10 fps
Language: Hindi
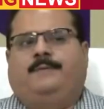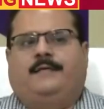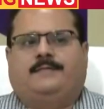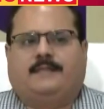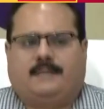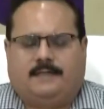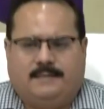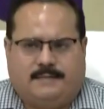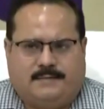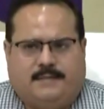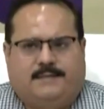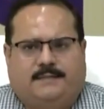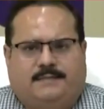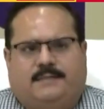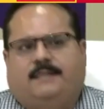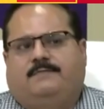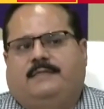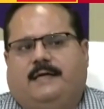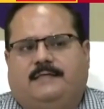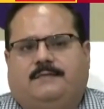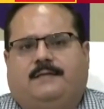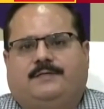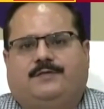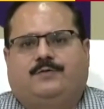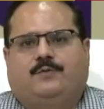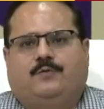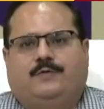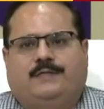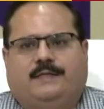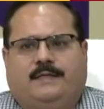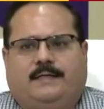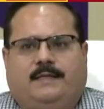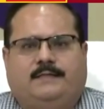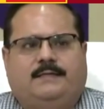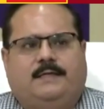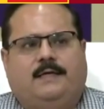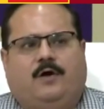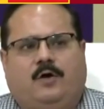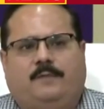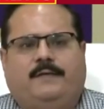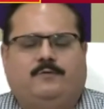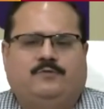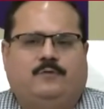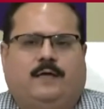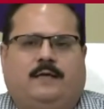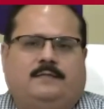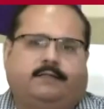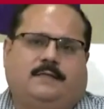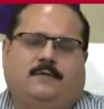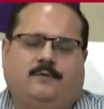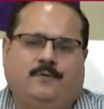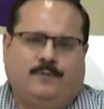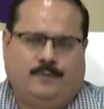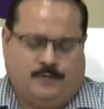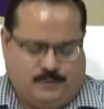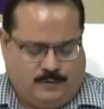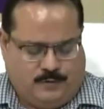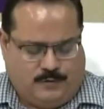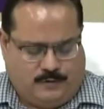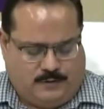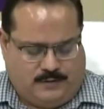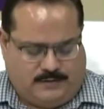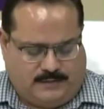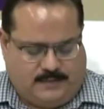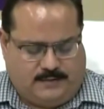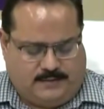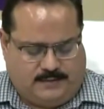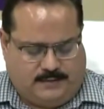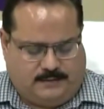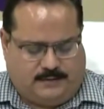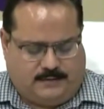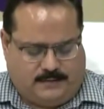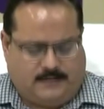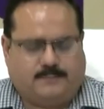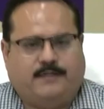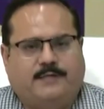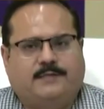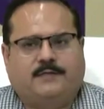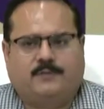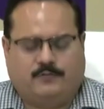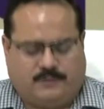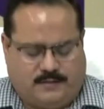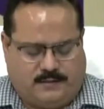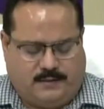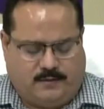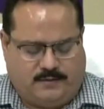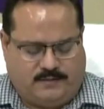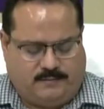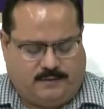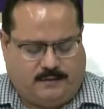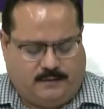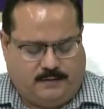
प्रेक्षक अधिक से अधिक तीन विधानसभा क्षेत्रों को ही देखे यानी तीन हॉल में उसको आना जाना हो इसके दृष्टिगत अतिरिक्त प्रेक्षक नियुक्त किए गए और इस समय